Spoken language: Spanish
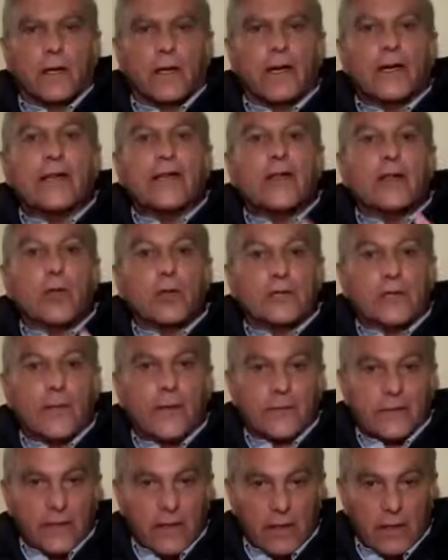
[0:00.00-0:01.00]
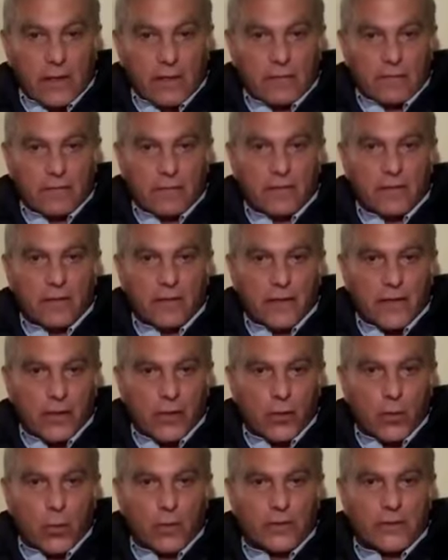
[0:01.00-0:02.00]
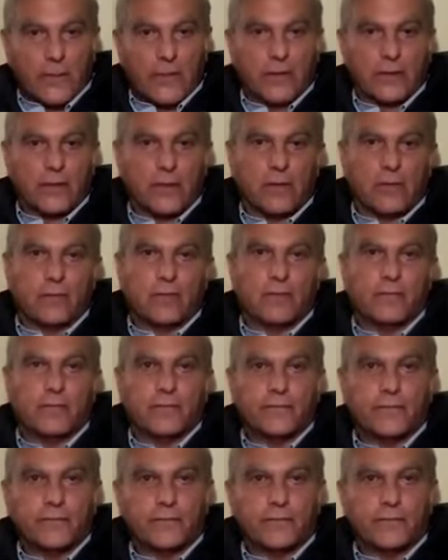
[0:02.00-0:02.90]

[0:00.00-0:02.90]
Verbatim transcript: Queridas guatemaltecas, queridos guatemaltecos,